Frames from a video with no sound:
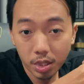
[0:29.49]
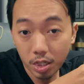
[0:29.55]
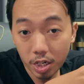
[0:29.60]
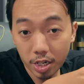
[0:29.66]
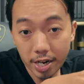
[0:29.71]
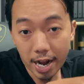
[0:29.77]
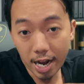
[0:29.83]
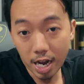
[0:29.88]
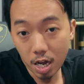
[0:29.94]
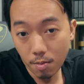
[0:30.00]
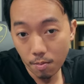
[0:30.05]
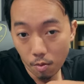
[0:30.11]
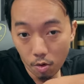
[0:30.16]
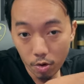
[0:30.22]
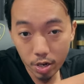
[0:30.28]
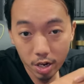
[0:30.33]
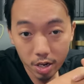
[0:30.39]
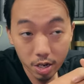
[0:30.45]
Cho đã
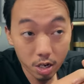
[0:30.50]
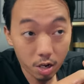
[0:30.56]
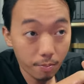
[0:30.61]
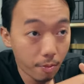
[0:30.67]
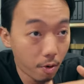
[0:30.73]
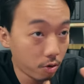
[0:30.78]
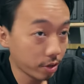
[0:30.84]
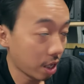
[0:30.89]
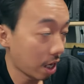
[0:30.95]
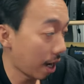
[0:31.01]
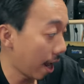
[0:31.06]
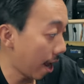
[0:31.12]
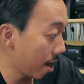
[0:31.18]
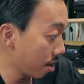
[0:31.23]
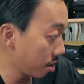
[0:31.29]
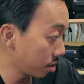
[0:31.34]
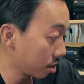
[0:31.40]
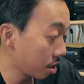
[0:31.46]
muối để dương gặp bông tận
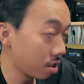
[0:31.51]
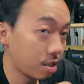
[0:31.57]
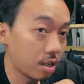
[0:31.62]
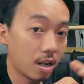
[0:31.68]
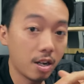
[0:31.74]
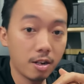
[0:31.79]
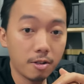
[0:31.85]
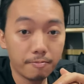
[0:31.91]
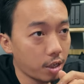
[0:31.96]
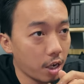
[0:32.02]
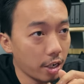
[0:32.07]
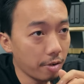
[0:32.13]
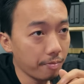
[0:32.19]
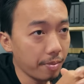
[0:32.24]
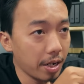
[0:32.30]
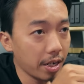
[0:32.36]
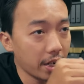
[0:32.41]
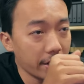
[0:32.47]
lại ông tới chẳng chẳng nó
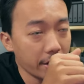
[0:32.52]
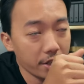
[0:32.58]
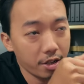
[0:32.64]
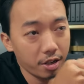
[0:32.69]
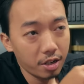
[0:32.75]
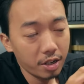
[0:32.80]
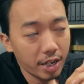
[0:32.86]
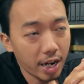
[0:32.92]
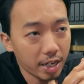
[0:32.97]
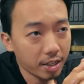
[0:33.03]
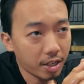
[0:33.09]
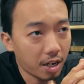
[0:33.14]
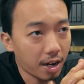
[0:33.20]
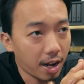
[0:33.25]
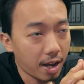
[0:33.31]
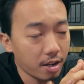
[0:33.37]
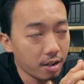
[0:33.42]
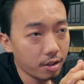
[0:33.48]
bên để dương can tận
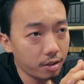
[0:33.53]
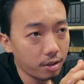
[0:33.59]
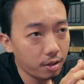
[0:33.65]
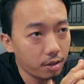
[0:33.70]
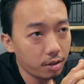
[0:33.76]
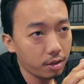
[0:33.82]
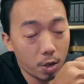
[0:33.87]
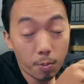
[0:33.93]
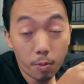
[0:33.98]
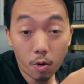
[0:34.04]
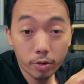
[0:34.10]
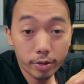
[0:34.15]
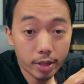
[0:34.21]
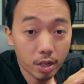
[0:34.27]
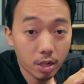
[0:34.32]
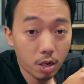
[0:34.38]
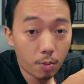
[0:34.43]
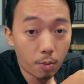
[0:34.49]
lại ông buông
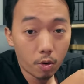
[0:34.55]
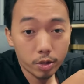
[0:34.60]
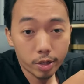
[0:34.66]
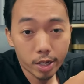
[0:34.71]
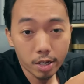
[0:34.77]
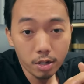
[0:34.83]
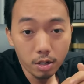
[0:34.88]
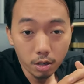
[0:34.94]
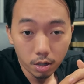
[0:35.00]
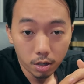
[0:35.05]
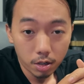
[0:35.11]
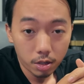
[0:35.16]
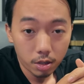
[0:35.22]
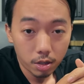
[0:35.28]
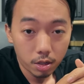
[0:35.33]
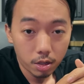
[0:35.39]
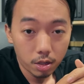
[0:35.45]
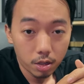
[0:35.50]
tới buông tới
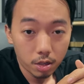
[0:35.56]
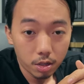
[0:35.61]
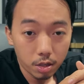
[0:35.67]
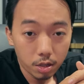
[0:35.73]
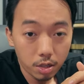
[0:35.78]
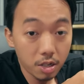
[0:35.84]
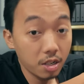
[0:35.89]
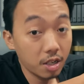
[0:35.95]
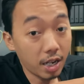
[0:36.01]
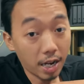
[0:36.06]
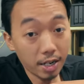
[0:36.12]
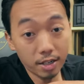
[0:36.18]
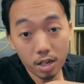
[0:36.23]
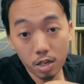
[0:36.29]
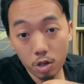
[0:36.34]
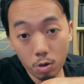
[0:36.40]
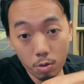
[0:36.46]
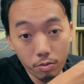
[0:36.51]
dương can
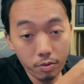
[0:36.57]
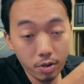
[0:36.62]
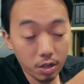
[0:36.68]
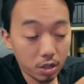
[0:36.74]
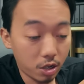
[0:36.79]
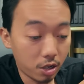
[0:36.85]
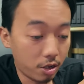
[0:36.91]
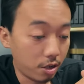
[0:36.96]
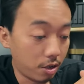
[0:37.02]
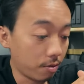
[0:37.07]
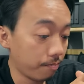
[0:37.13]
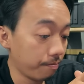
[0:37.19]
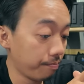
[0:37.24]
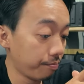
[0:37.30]
để vô review chọn